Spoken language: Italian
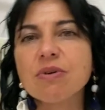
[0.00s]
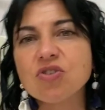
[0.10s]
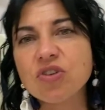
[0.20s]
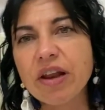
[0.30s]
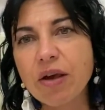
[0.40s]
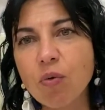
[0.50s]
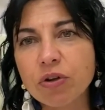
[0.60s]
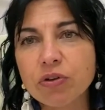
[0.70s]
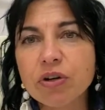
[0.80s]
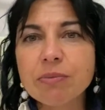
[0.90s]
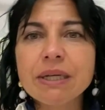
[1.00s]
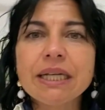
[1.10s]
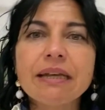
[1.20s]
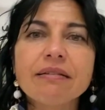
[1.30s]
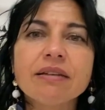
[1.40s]
mangia nelle 4
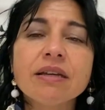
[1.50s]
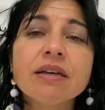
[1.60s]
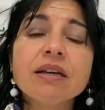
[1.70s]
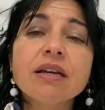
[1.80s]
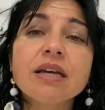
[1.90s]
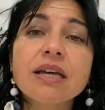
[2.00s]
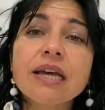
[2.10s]
rimanenti